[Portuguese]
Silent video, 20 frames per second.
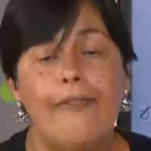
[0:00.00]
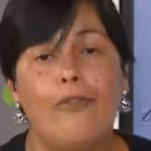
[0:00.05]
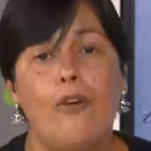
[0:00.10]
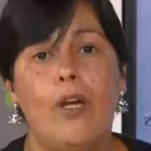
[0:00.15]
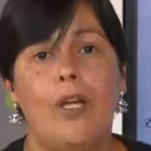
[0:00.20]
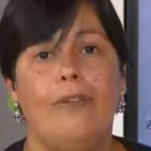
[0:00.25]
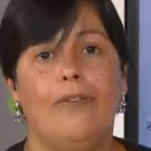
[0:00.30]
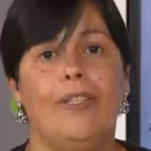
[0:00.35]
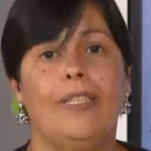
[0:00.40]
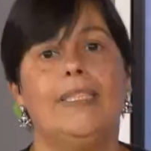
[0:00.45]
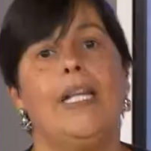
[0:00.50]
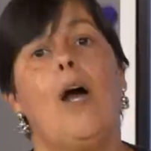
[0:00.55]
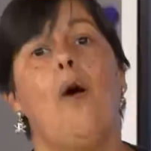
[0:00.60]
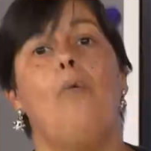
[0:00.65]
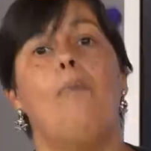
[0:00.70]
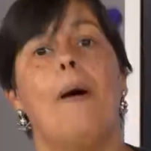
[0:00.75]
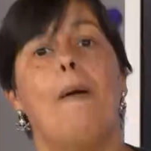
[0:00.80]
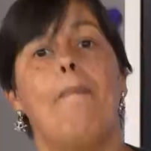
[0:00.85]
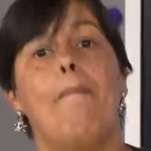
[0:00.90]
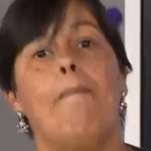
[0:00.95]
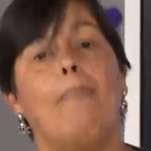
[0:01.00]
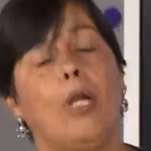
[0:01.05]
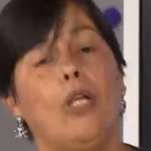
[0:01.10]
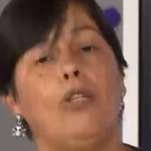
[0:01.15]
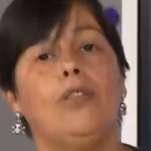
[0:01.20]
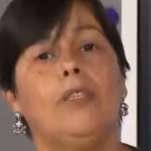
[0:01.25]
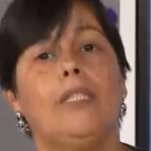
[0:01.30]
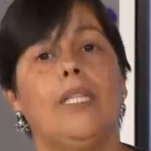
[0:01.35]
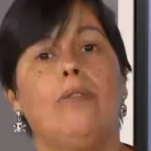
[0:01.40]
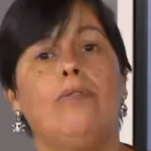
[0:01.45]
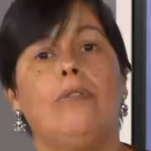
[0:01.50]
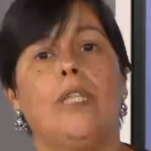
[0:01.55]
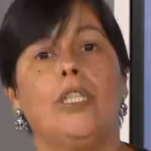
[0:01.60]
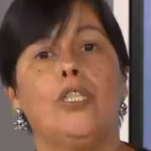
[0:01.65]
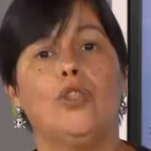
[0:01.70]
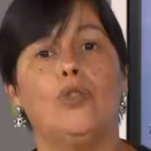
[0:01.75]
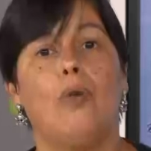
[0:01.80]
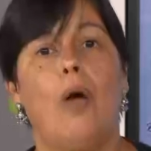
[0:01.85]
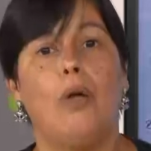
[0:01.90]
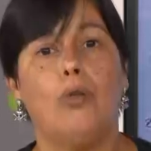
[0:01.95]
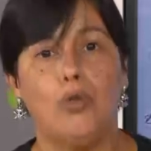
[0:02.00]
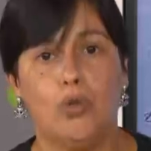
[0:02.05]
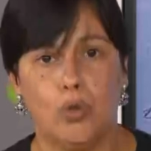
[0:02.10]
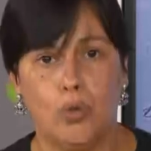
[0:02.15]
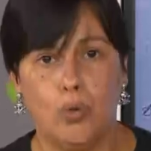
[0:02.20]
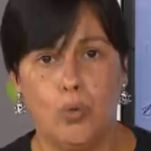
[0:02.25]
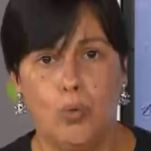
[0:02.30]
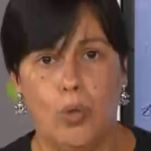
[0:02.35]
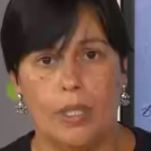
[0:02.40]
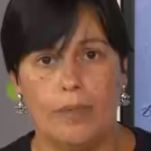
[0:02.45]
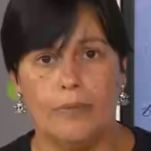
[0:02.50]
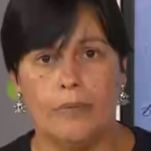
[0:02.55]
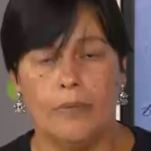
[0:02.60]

for revisar uma produção textual sua.